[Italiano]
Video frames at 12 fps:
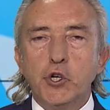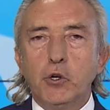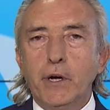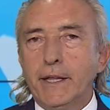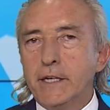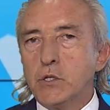
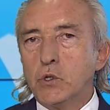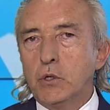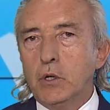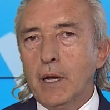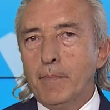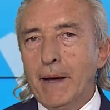Noi,
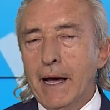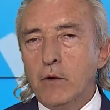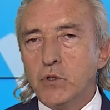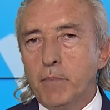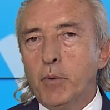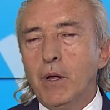adesso la
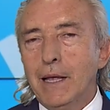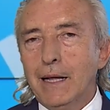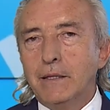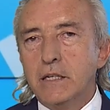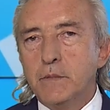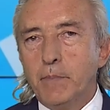pausa e poi gli
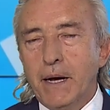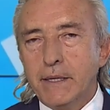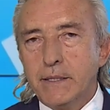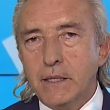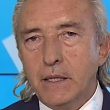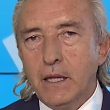altri
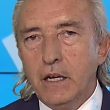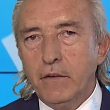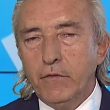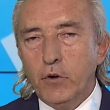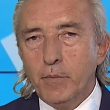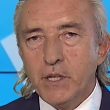spazi
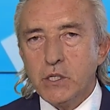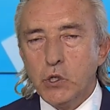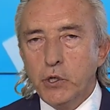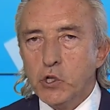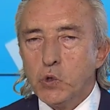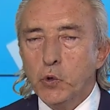
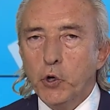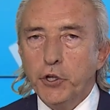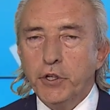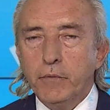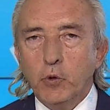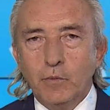dell'informazione su Noi
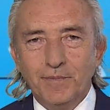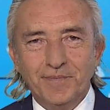TV.